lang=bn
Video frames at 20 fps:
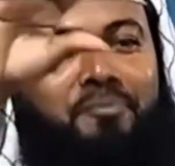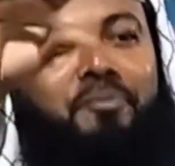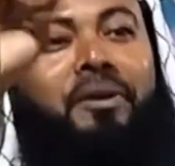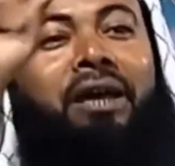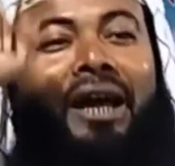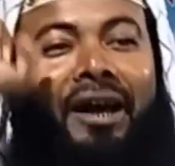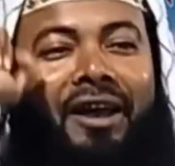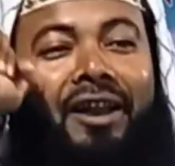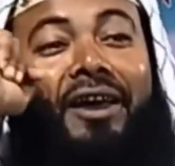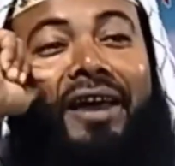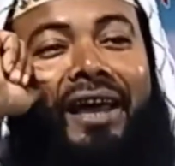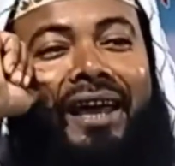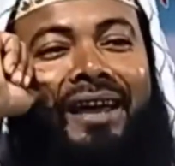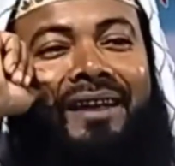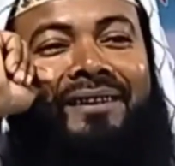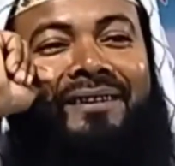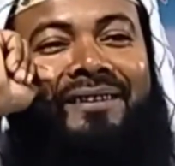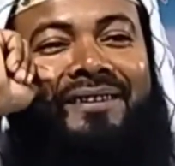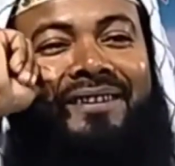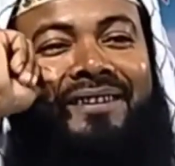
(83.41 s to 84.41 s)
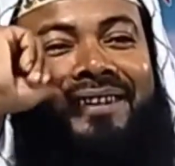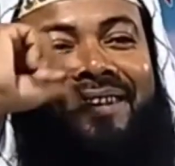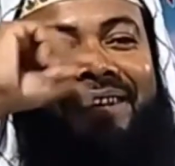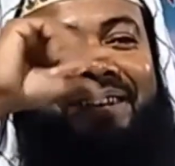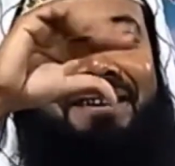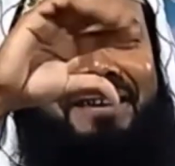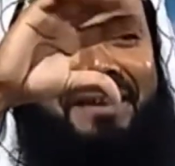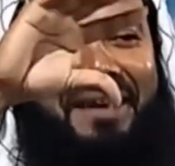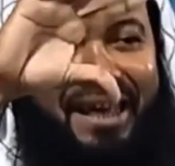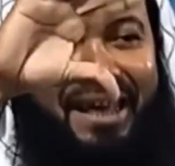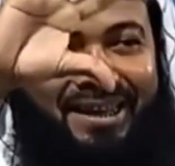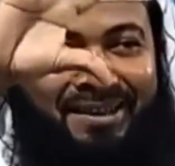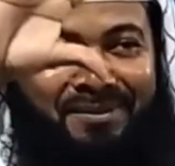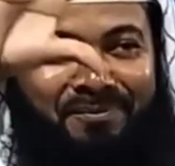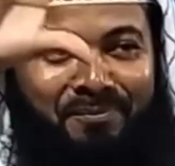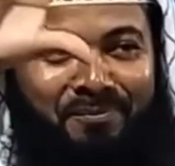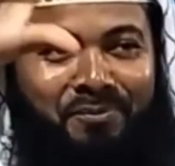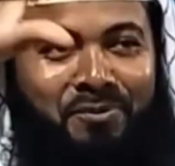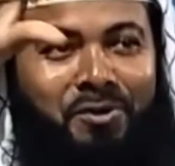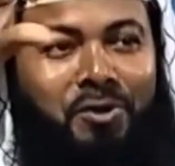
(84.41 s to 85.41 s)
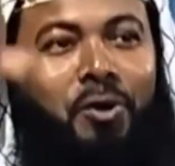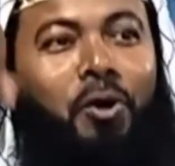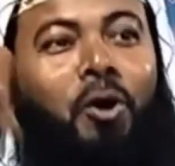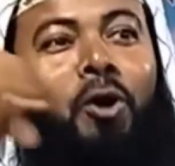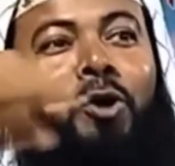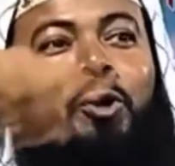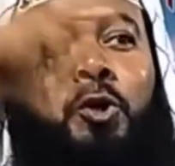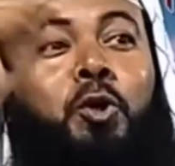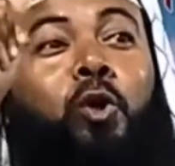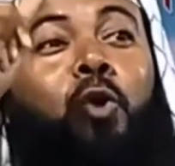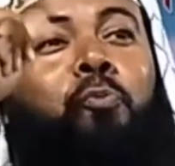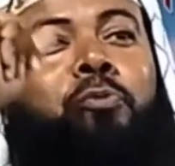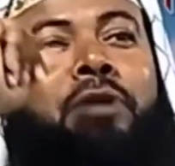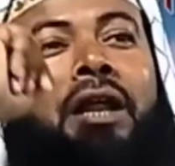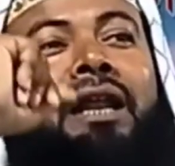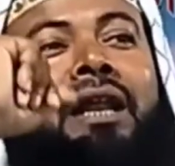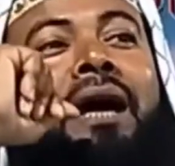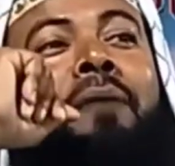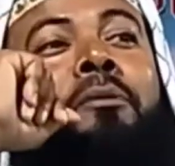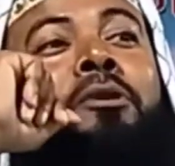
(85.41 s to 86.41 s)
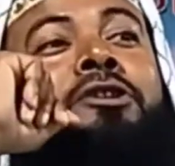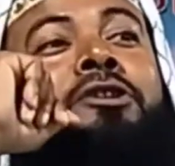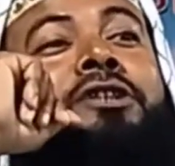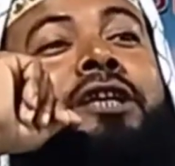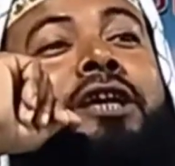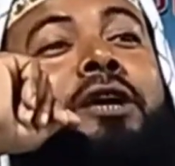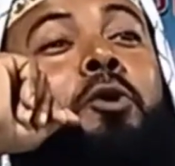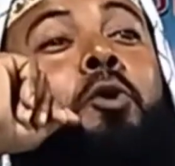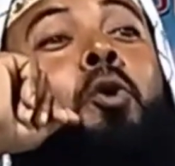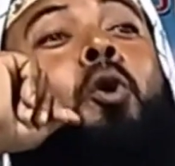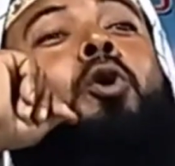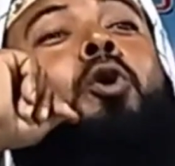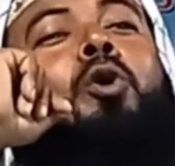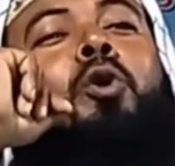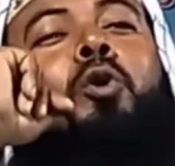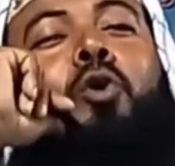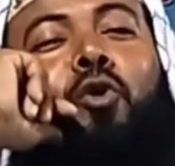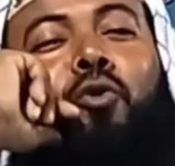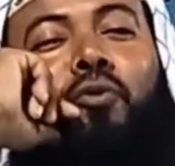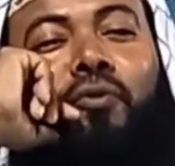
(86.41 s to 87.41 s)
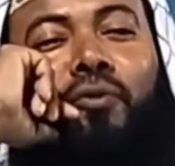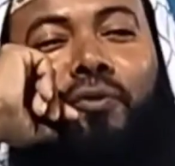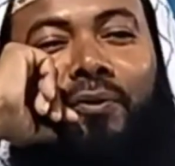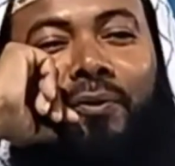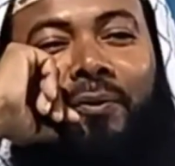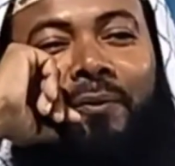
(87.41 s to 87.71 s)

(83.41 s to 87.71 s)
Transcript: মেঘালয়ে এই লোন গ্রুপটার নাম হচ্ছে গুড গ্রুপ